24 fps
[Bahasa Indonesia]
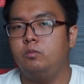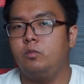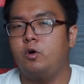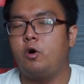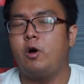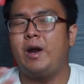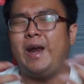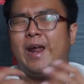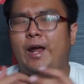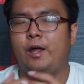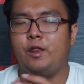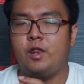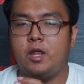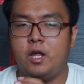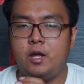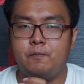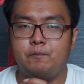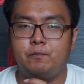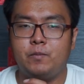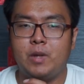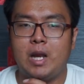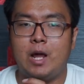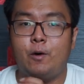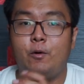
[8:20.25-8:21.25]

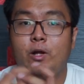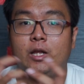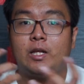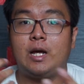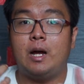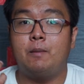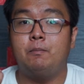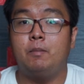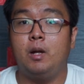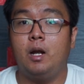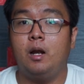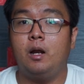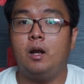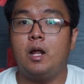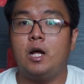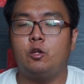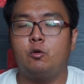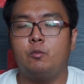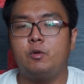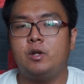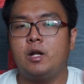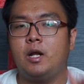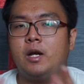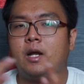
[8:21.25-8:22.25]
koneksi lewat kabel
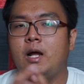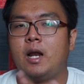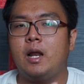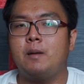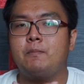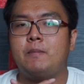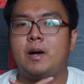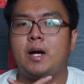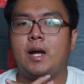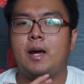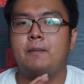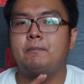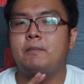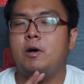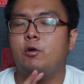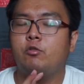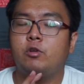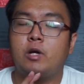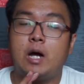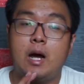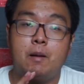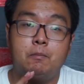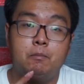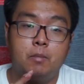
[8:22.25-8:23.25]
atau misalnya kalian pakai
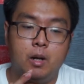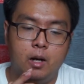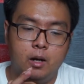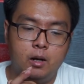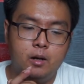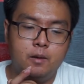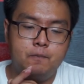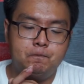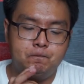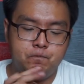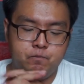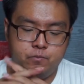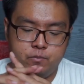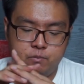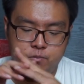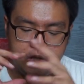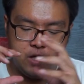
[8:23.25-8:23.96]
mouse kabel